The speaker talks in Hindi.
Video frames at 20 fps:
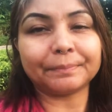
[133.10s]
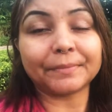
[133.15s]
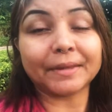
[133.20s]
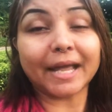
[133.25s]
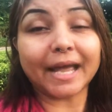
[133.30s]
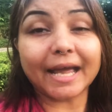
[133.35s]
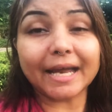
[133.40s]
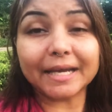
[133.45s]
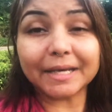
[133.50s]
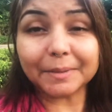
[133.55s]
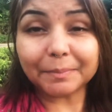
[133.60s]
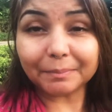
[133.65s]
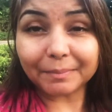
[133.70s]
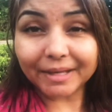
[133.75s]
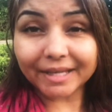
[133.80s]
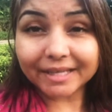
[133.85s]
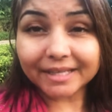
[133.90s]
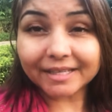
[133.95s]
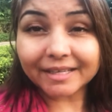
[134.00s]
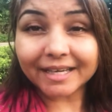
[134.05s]
एंड
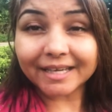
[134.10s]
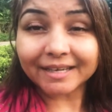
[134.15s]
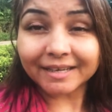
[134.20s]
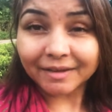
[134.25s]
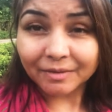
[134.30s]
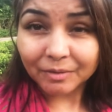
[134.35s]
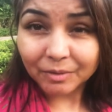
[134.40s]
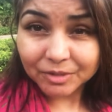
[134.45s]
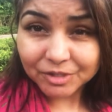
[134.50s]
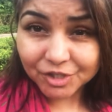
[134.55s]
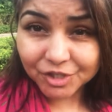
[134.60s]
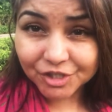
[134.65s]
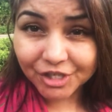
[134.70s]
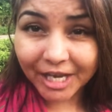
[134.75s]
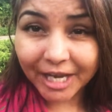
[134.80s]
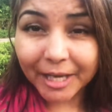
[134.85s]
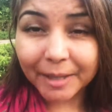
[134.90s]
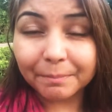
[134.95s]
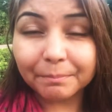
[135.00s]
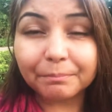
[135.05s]
मेरी
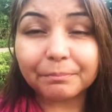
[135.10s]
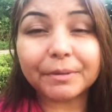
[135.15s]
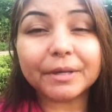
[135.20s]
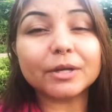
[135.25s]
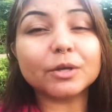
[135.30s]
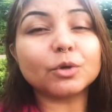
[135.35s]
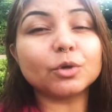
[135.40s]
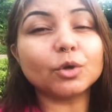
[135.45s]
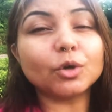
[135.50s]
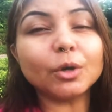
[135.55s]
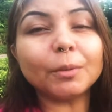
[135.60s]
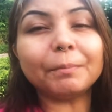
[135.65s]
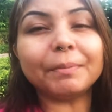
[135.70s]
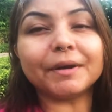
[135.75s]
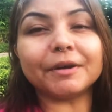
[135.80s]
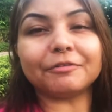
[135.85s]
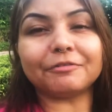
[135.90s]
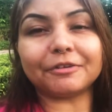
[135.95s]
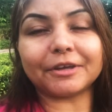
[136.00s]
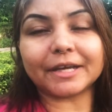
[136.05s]
शेप बिल्कुल
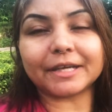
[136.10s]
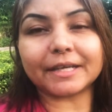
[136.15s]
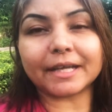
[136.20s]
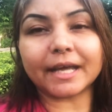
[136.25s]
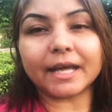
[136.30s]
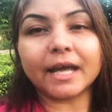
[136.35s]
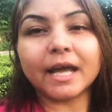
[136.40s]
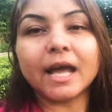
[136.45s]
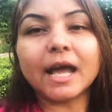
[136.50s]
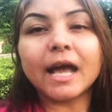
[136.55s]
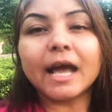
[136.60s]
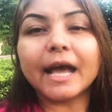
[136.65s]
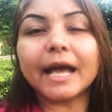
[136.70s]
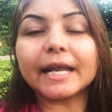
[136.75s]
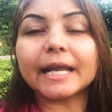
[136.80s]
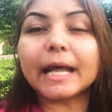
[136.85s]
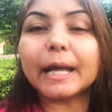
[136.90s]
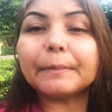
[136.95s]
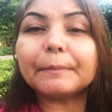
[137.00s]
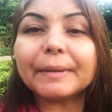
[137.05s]
परफेक्ट है
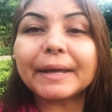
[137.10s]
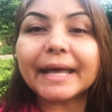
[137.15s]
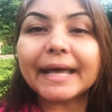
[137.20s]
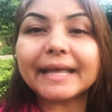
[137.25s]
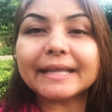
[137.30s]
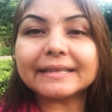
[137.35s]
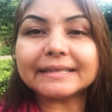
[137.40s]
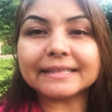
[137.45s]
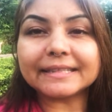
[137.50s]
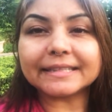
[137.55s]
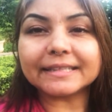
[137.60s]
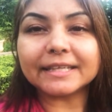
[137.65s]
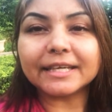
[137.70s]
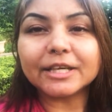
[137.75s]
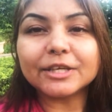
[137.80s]
एंड आई एम हेल्दी